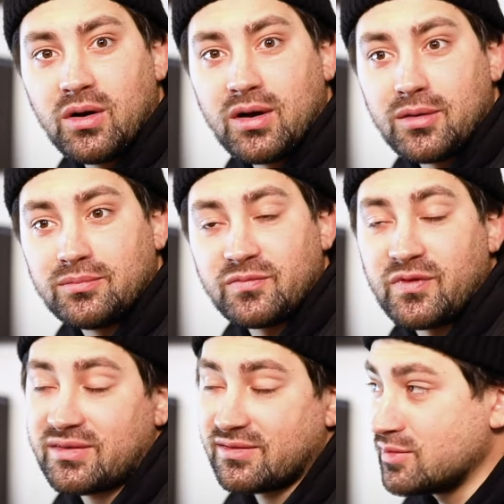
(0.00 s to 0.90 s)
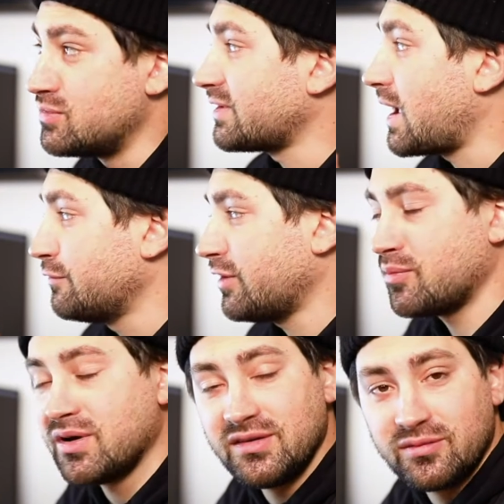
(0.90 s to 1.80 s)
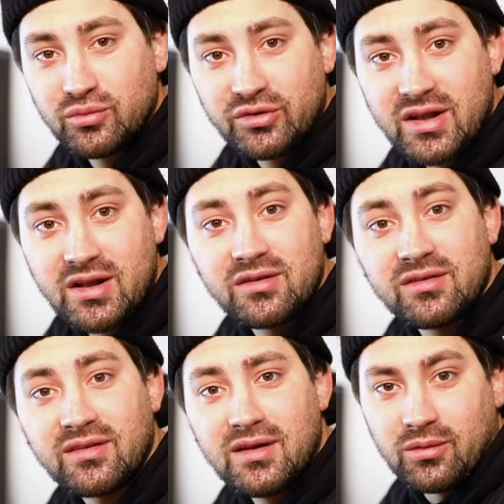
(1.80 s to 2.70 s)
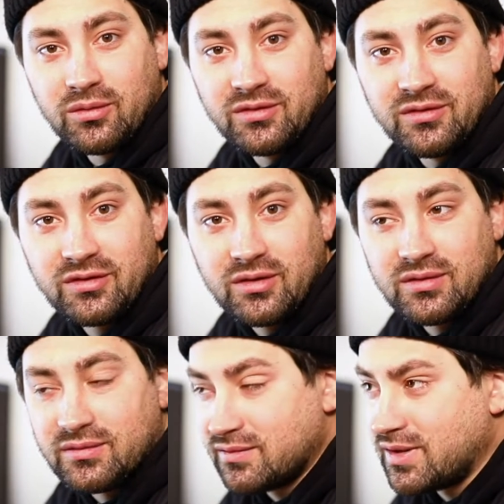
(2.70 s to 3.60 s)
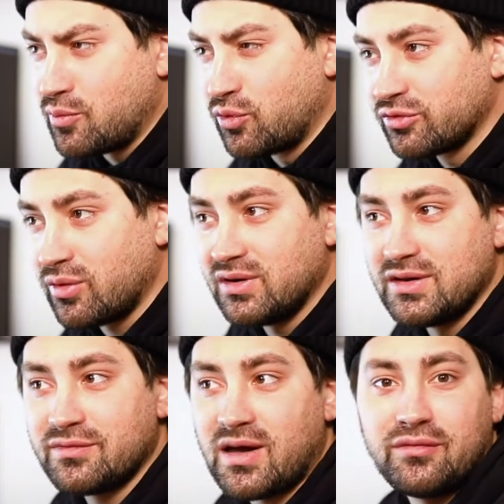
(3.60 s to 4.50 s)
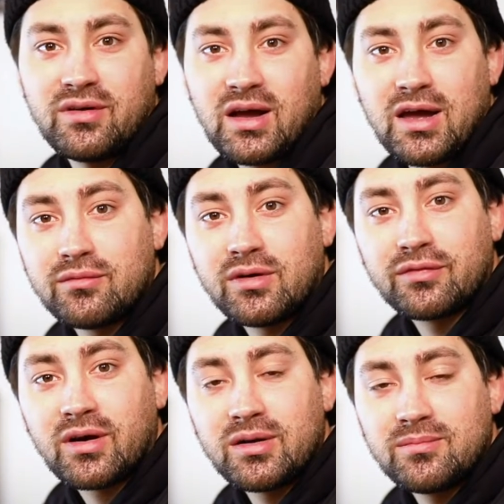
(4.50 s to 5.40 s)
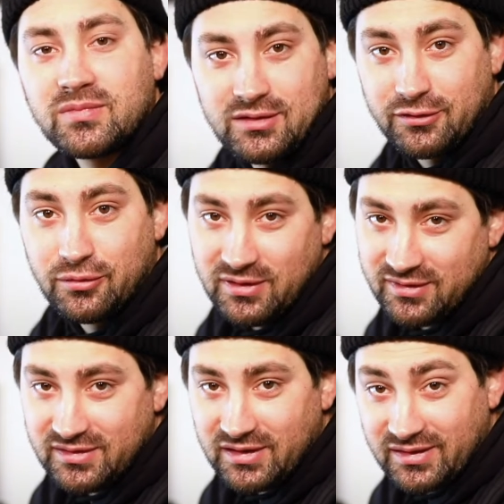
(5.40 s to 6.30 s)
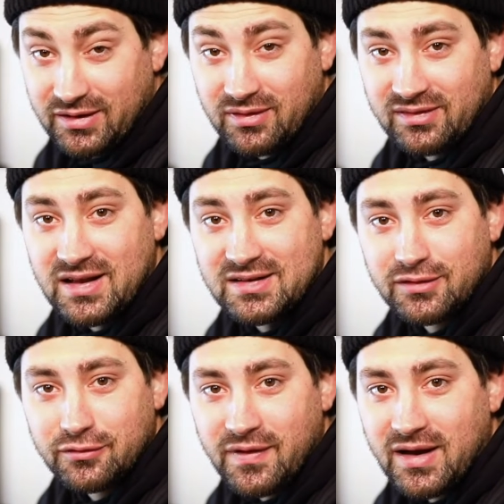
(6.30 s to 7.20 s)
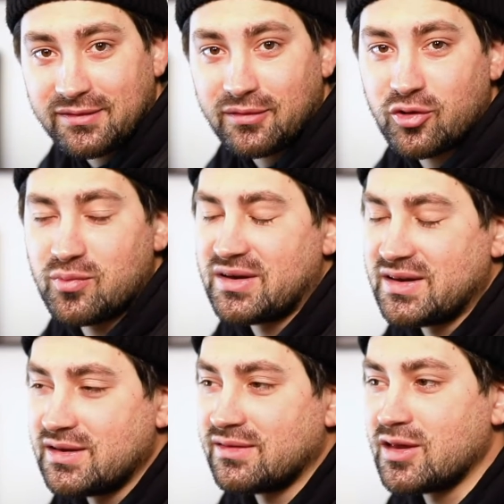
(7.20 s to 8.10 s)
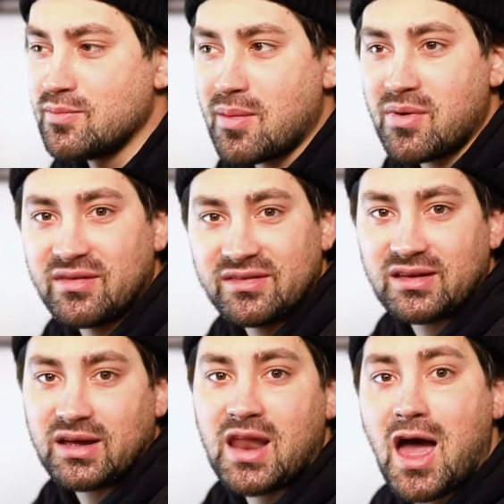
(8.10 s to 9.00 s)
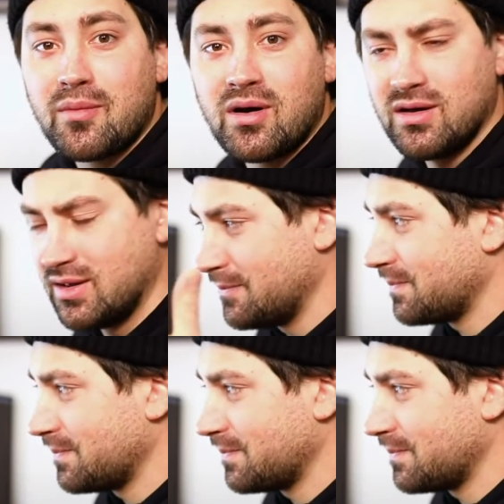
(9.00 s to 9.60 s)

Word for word: ähm, was ziemlich einfach bei diesen Modellen ist. Und der Motor lief einfach einwandfrei. Natürlich sind das etwas ältere Fahrzeuge, bei denen ist immer mal was dran, aber